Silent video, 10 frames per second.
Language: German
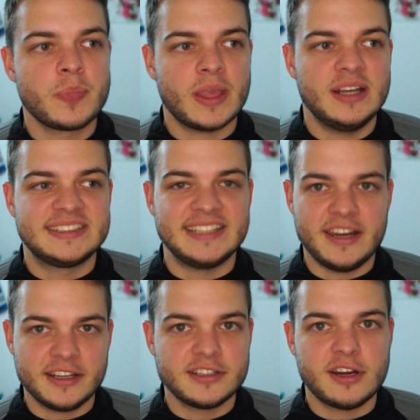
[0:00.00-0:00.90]
Es sei
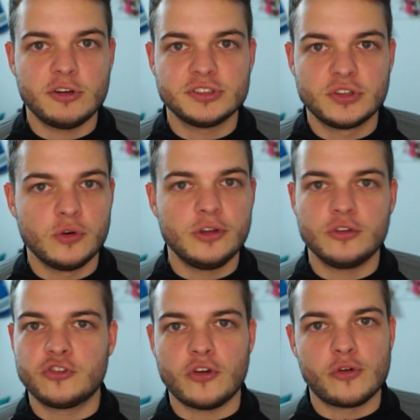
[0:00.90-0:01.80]
denn, Kadarius Tony
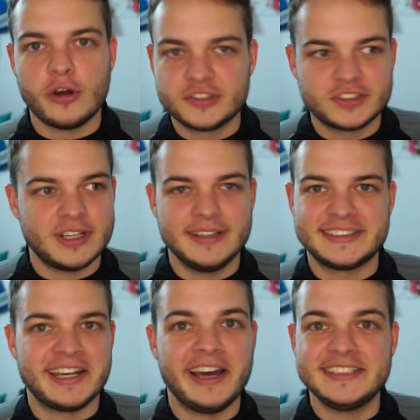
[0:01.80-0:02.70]
und John Ross
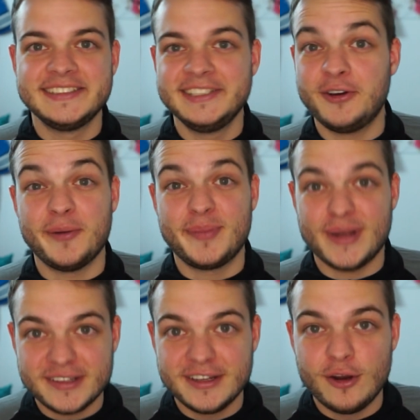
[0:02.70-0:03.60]
zerreißen die
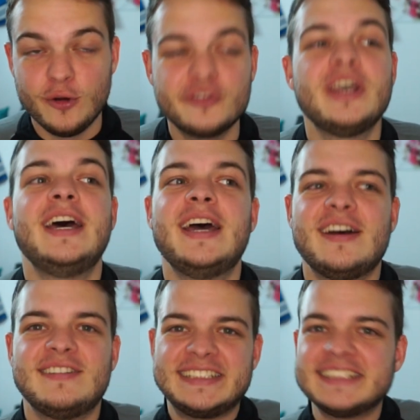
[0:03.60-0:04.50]
komplett in der Luft,
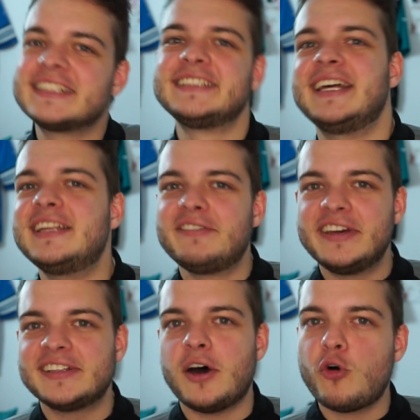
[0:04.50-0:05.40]
was
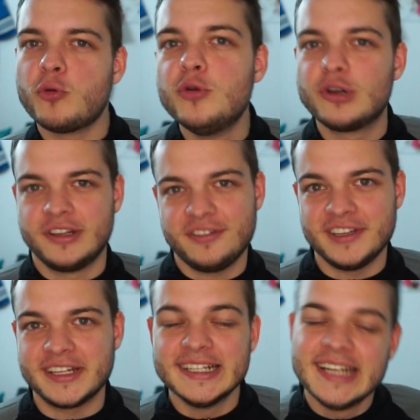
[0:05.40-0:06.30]
interessanterweise auch möglich
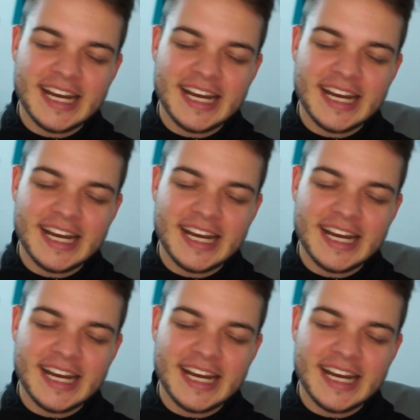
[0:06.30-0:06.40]
wäre.